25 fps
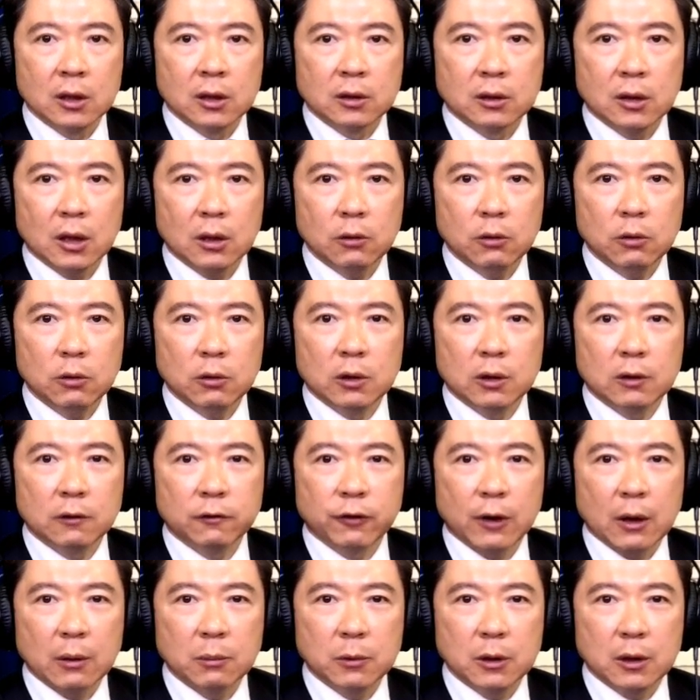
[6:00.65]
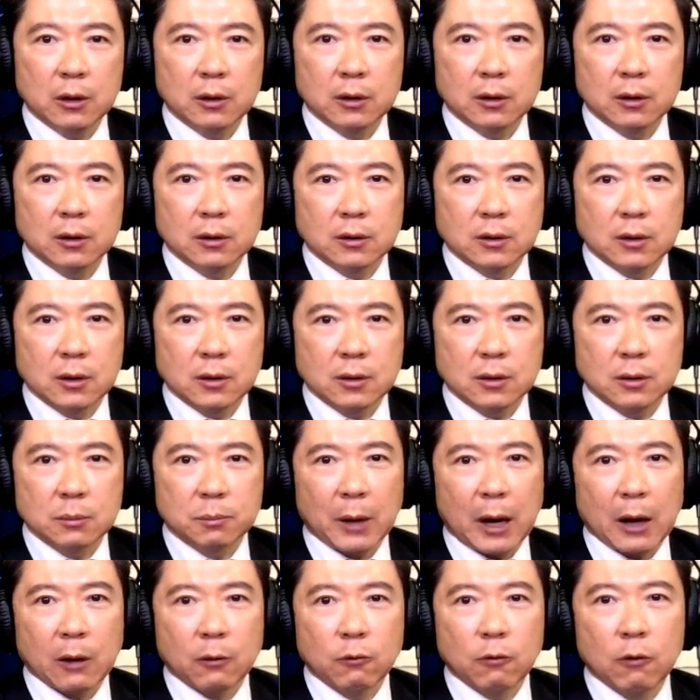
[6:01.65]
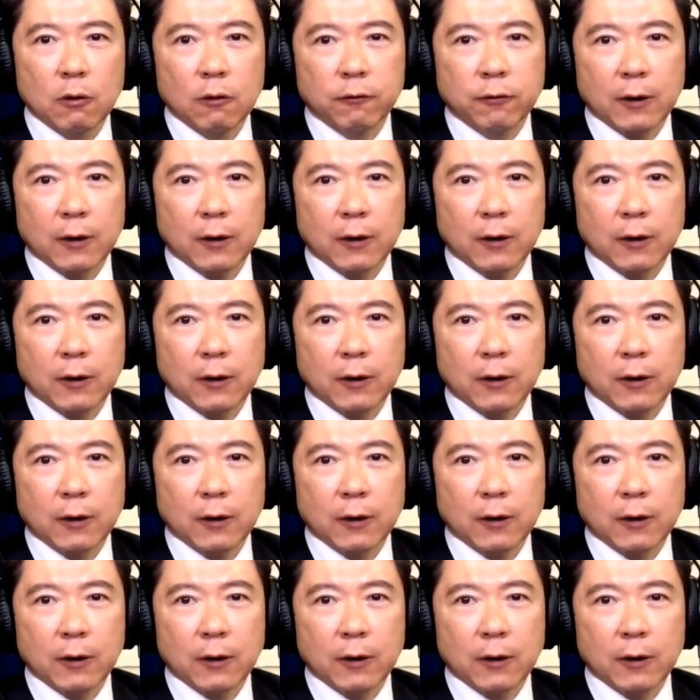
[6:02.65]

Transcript: 那绿营方面呢，则是把国